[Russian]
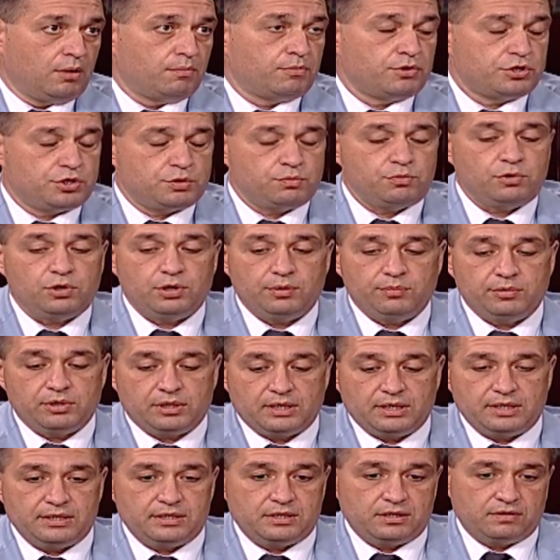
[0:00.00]
Почему
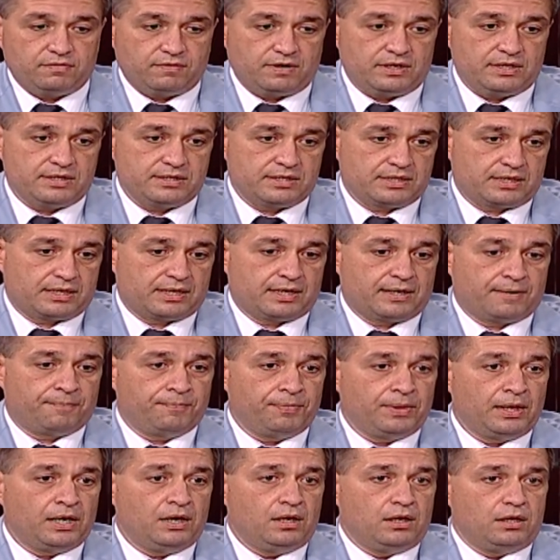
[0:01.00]
именно эти два языка?
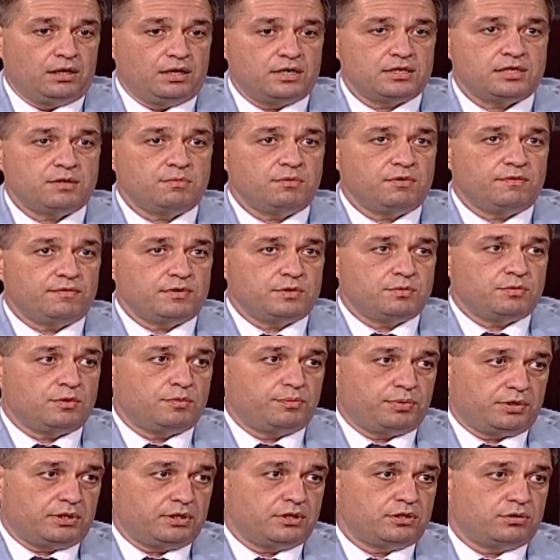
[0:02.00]
Если мы возьмем
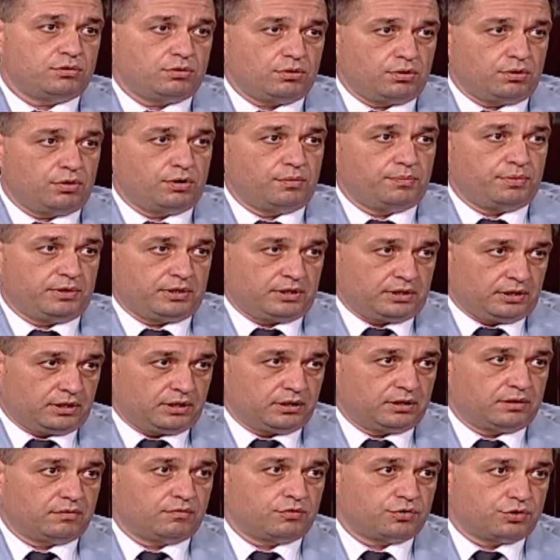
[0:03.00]
предысторию,
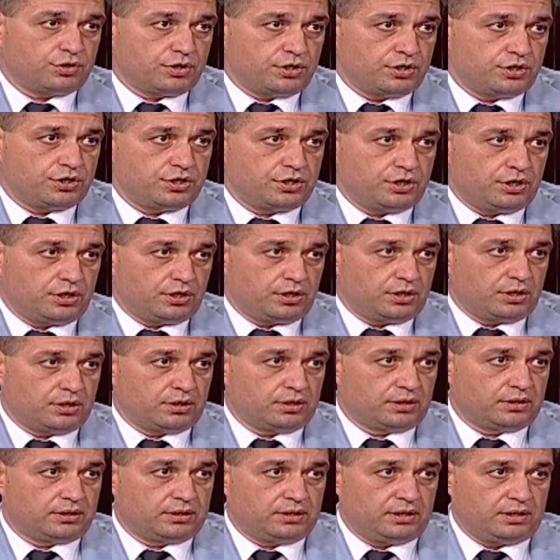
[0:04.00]
опять-таки, того же
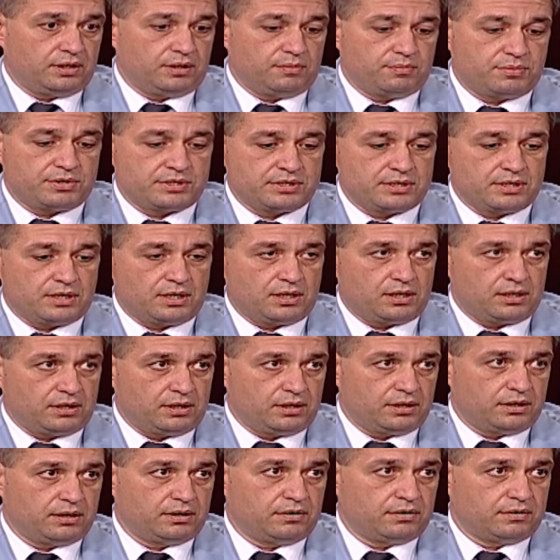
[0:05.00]
решения, где
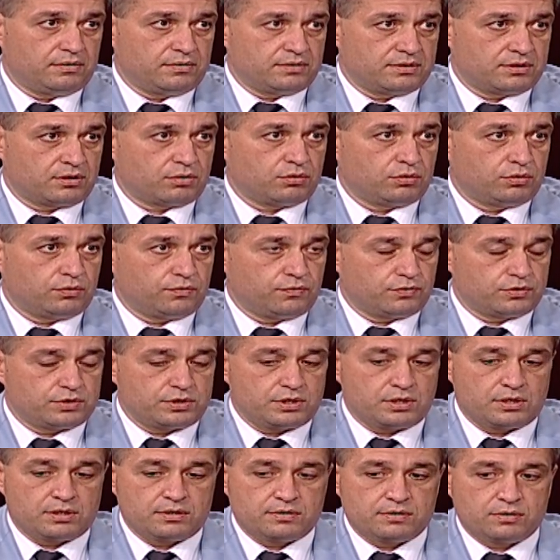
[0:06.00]
признали закон о
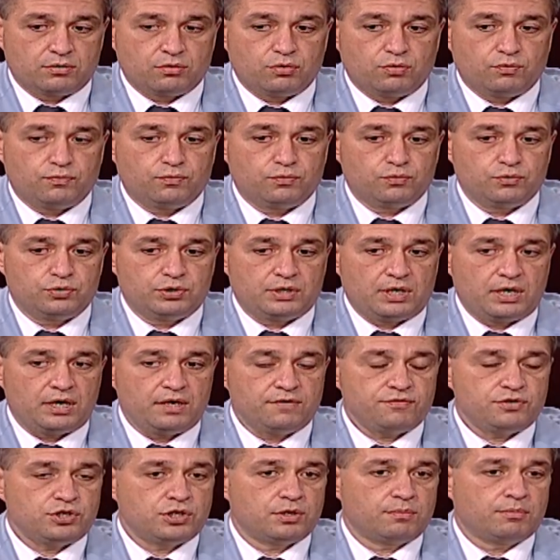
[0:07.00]
функционировании языков
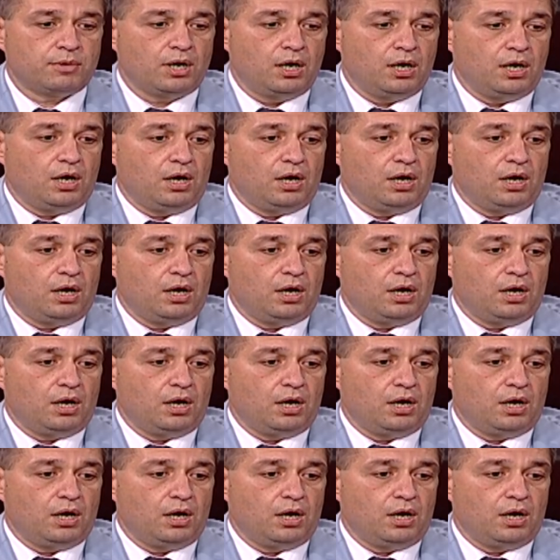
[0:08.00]
устаревшим,